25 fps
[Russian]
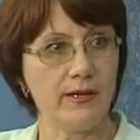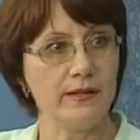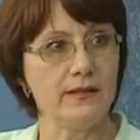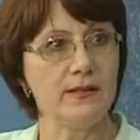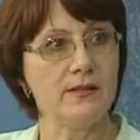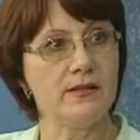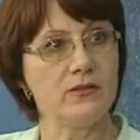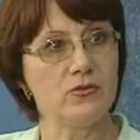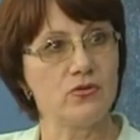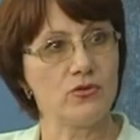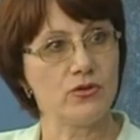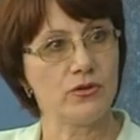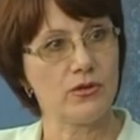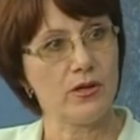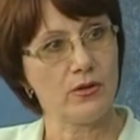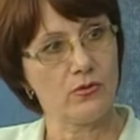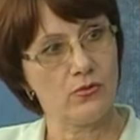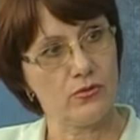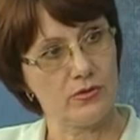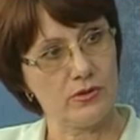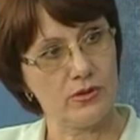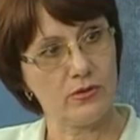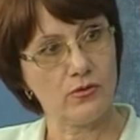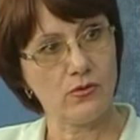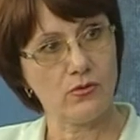есть уже
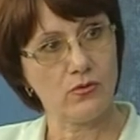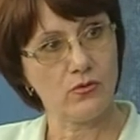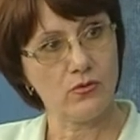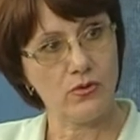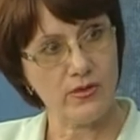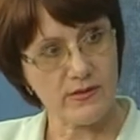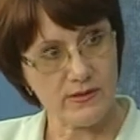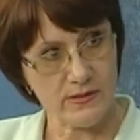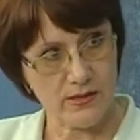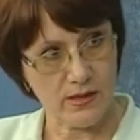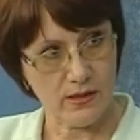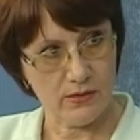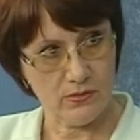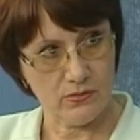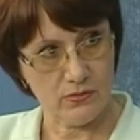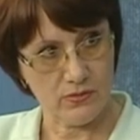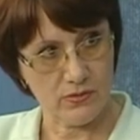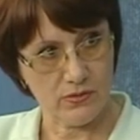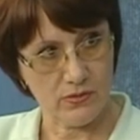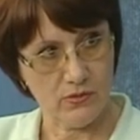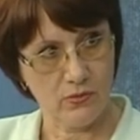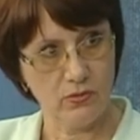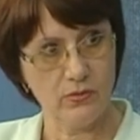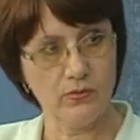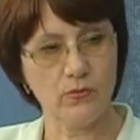какой-то другой
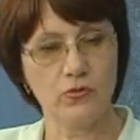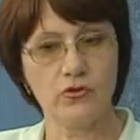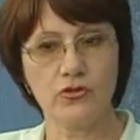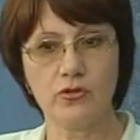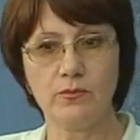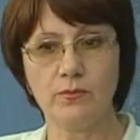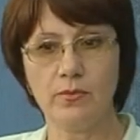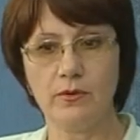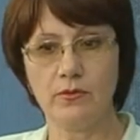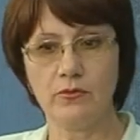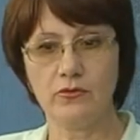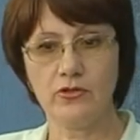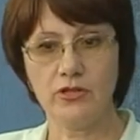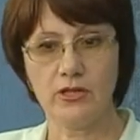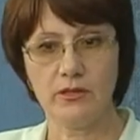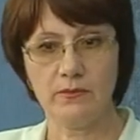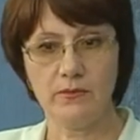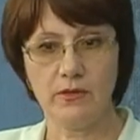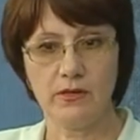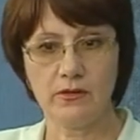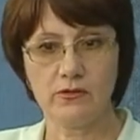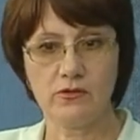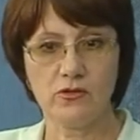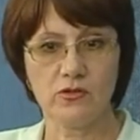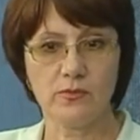статус, он может получать
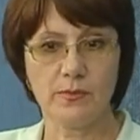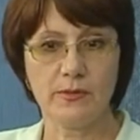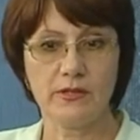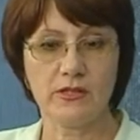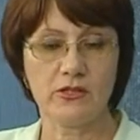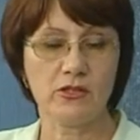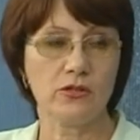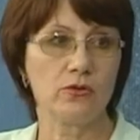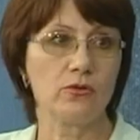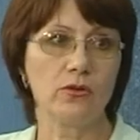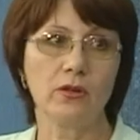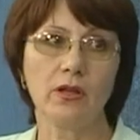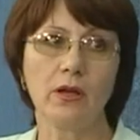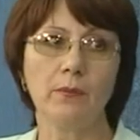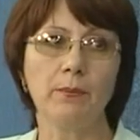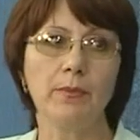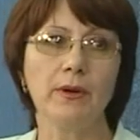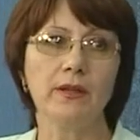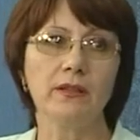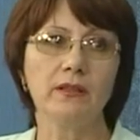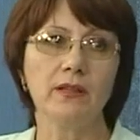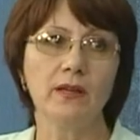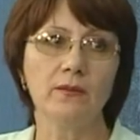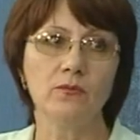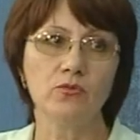меры соцподдержки только
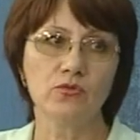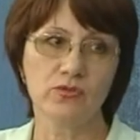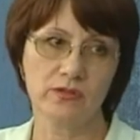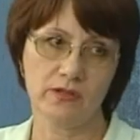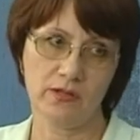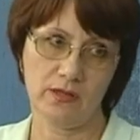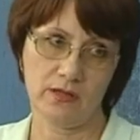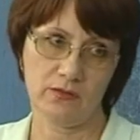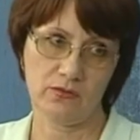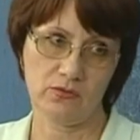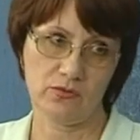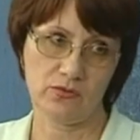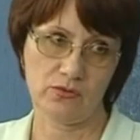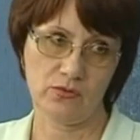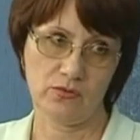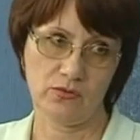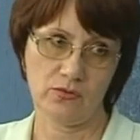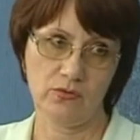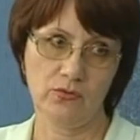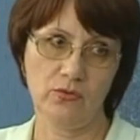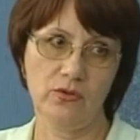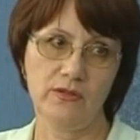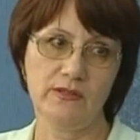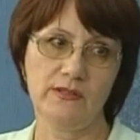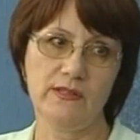по одному статусу.
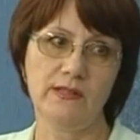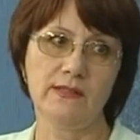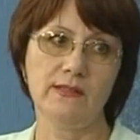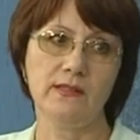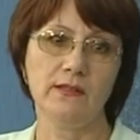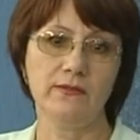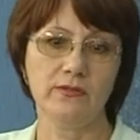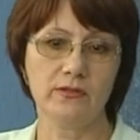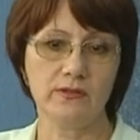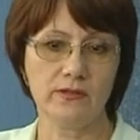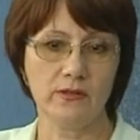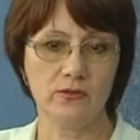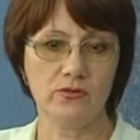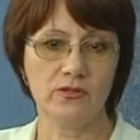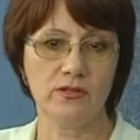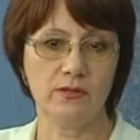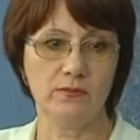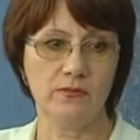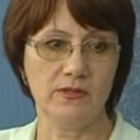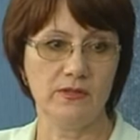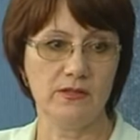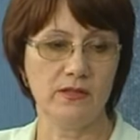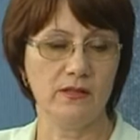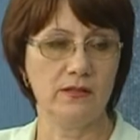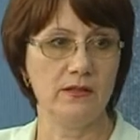То есть если в
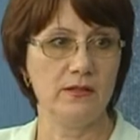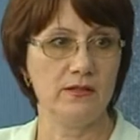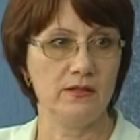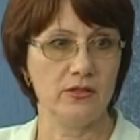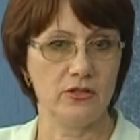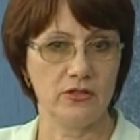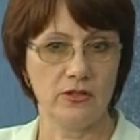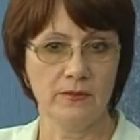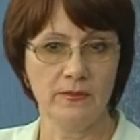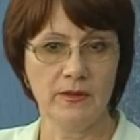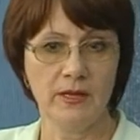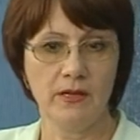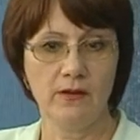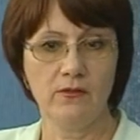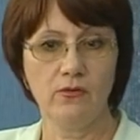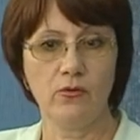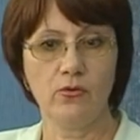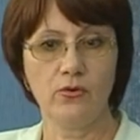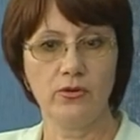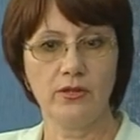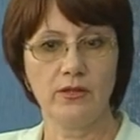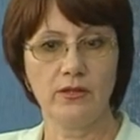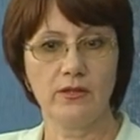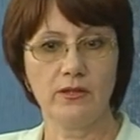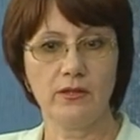170 тысяч
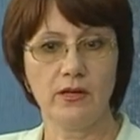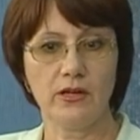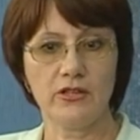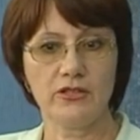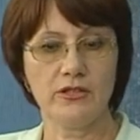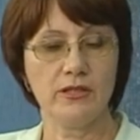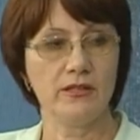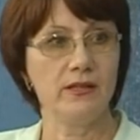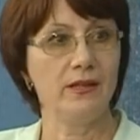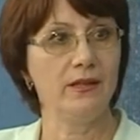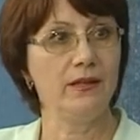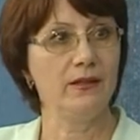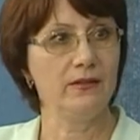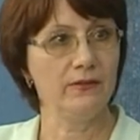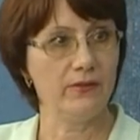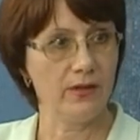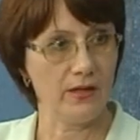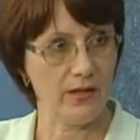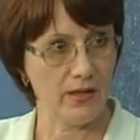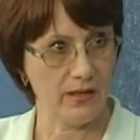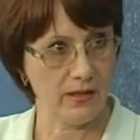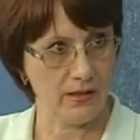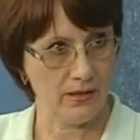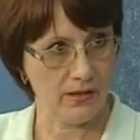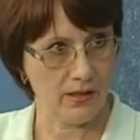входят
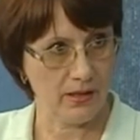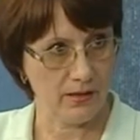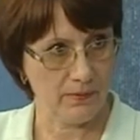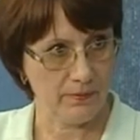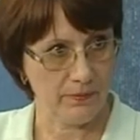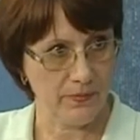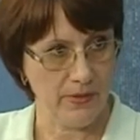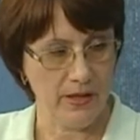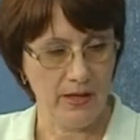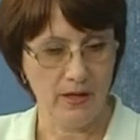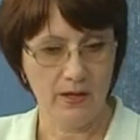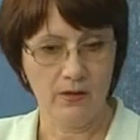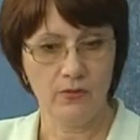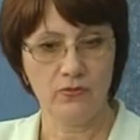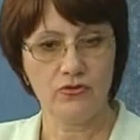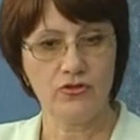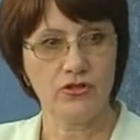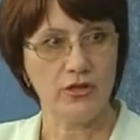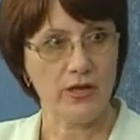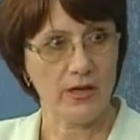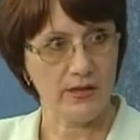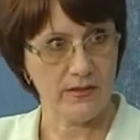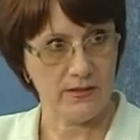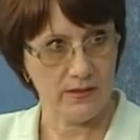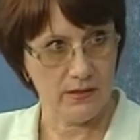граждане-инвалиды,
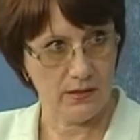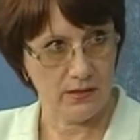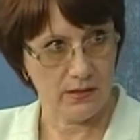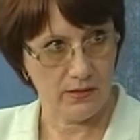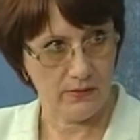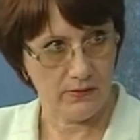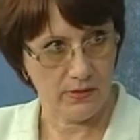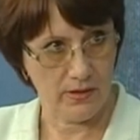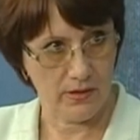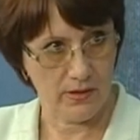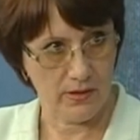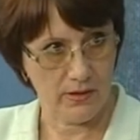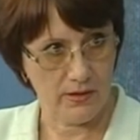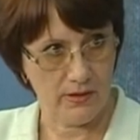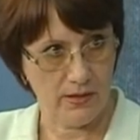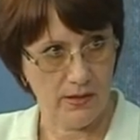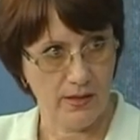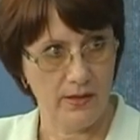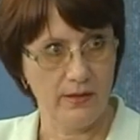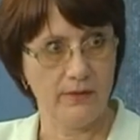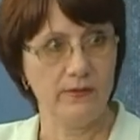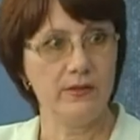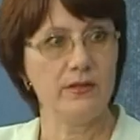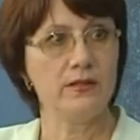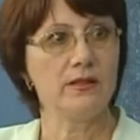участники войны,
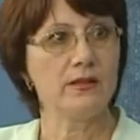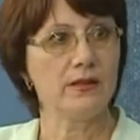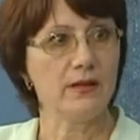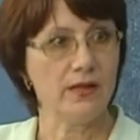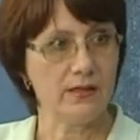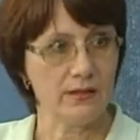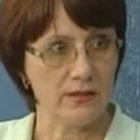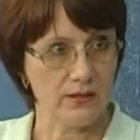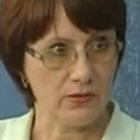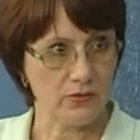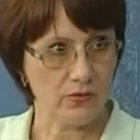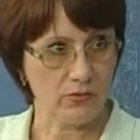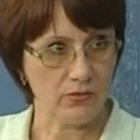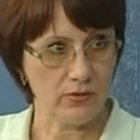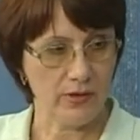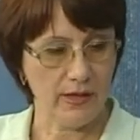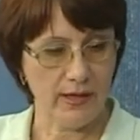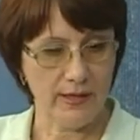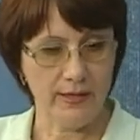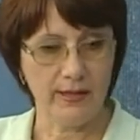ветераны труда,